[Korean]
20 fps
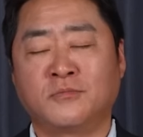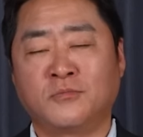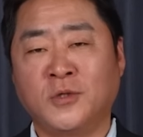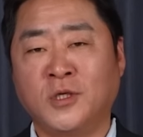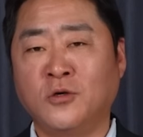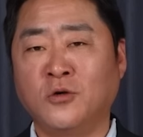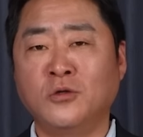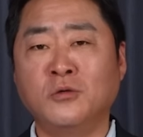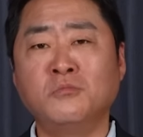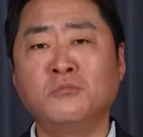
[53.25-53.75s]

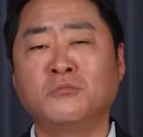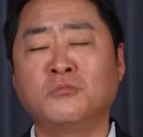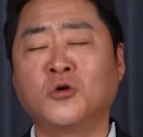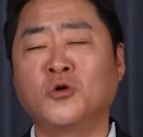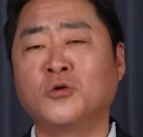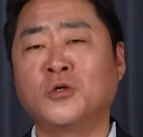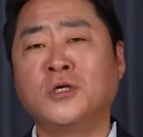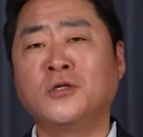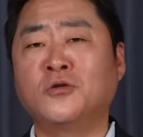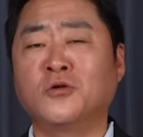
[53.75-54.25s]
이거는
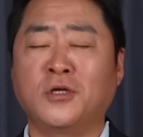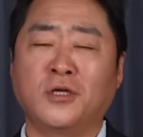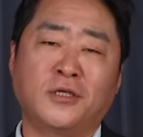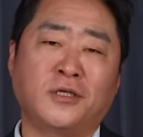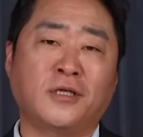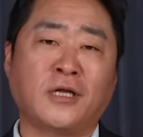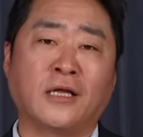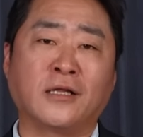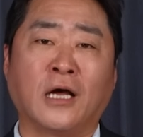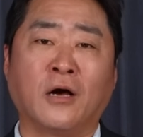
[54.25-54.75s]
뭐
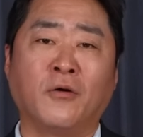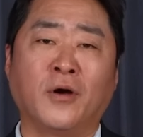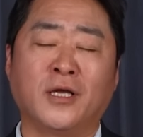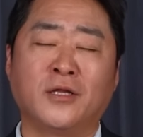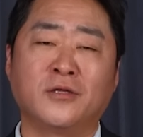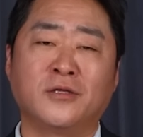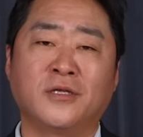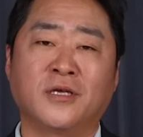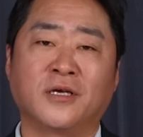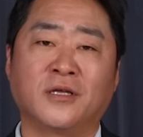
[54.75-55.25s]
인터넷에 다 나와
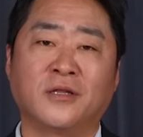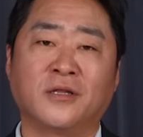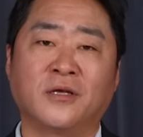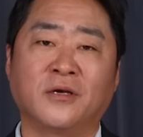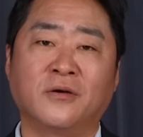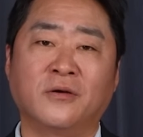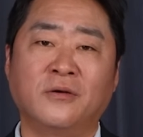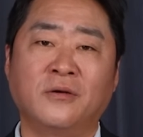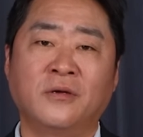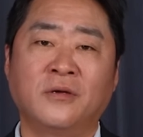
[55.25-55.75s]
있는
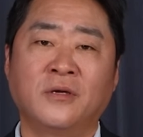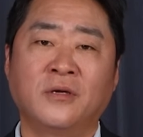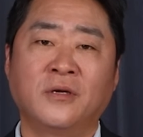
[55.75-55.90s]
얘기인데요.